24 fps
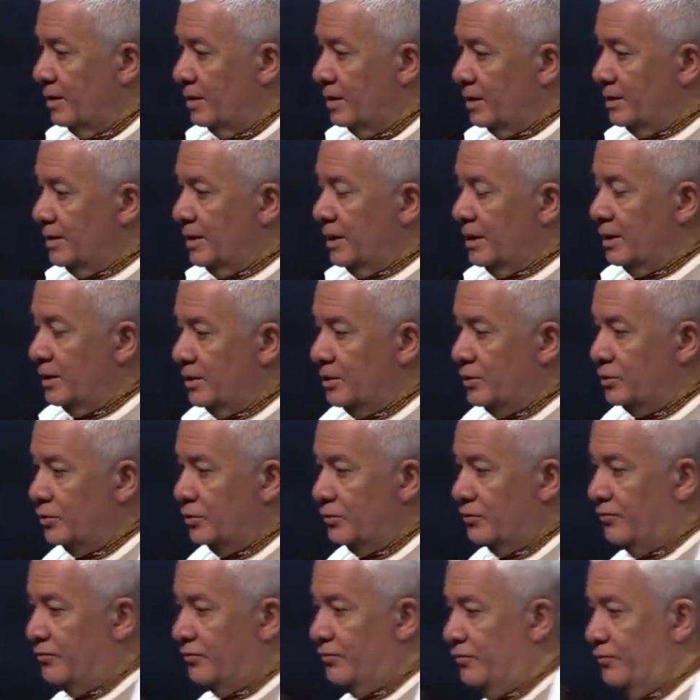Когда я
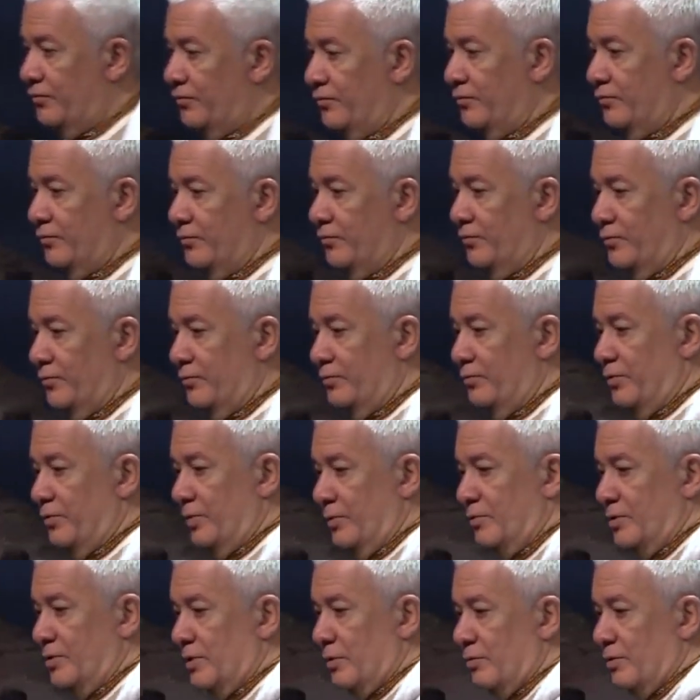еще
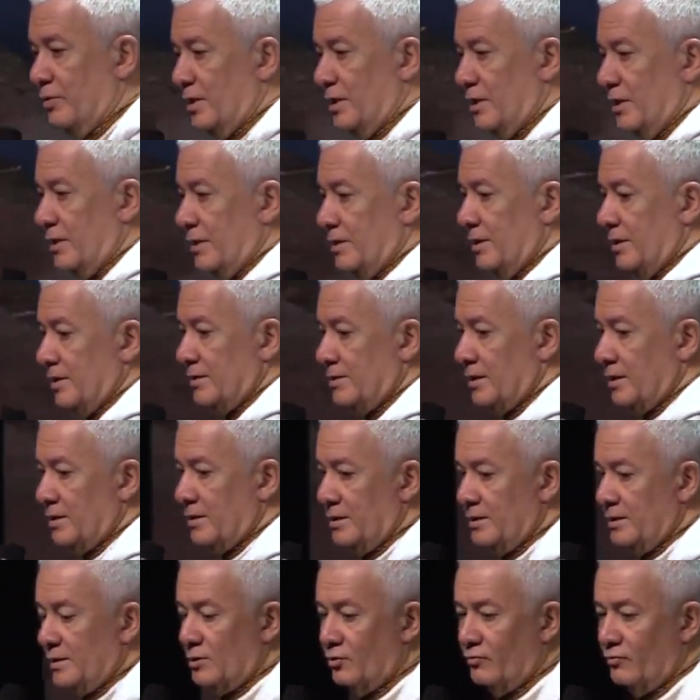был, мне было лет
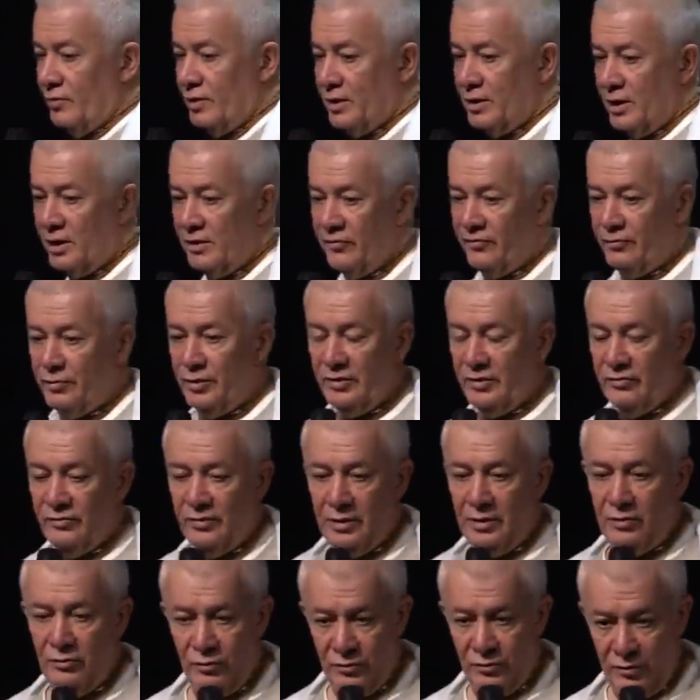10-11, увидел как
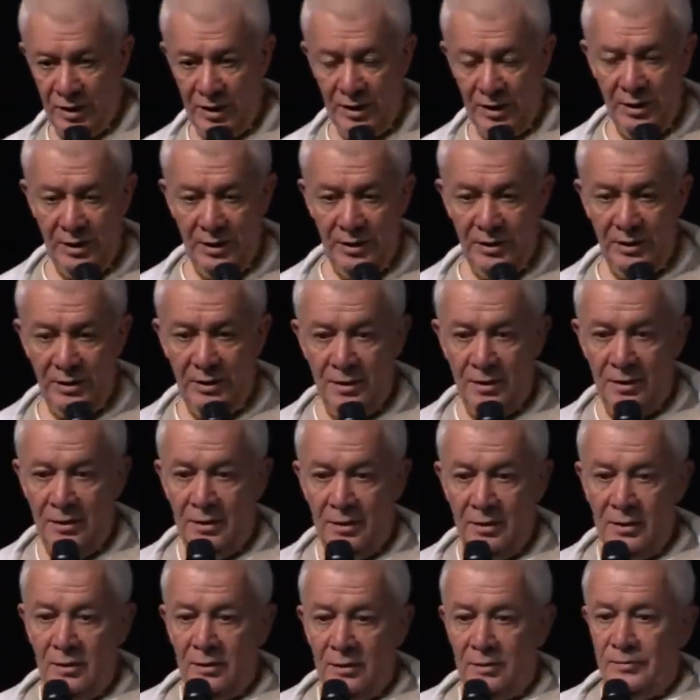впервые, ну,
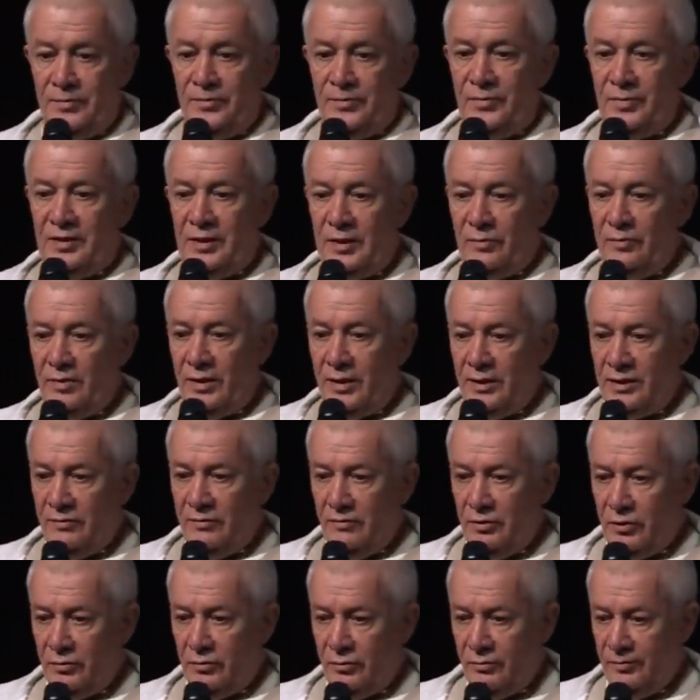забили
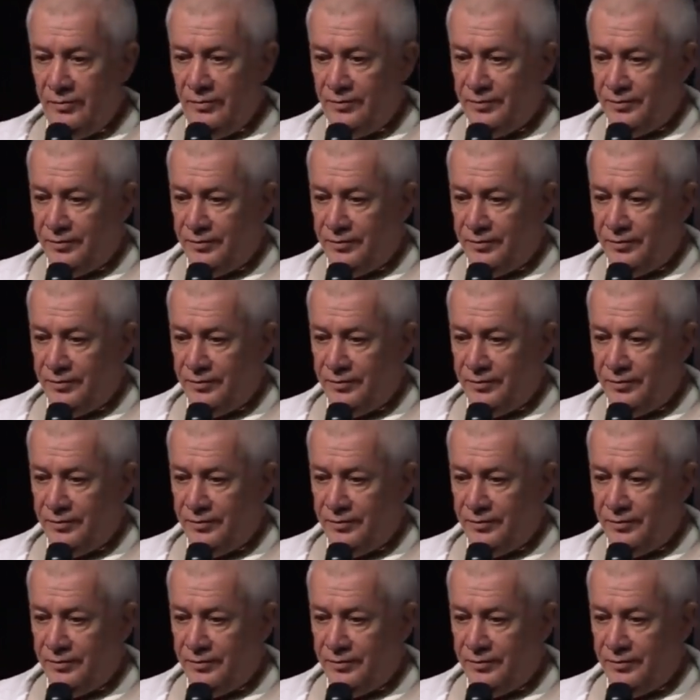свинью.